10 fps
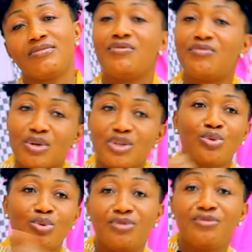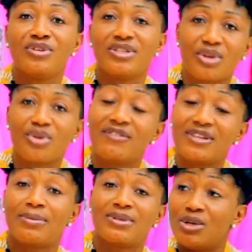Il faut que je glorifie le Seigneur avec
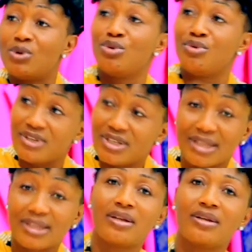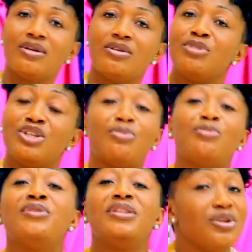ça, parce que j'ai glorifié Satan. Mais je ne peux
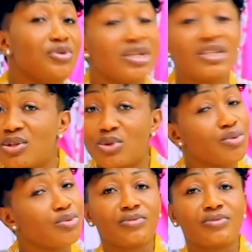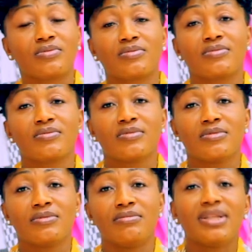plus me dénuder, c'est tout.
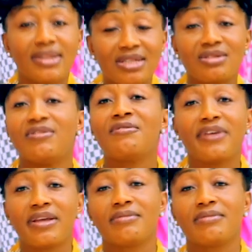Mais danser, on va faire.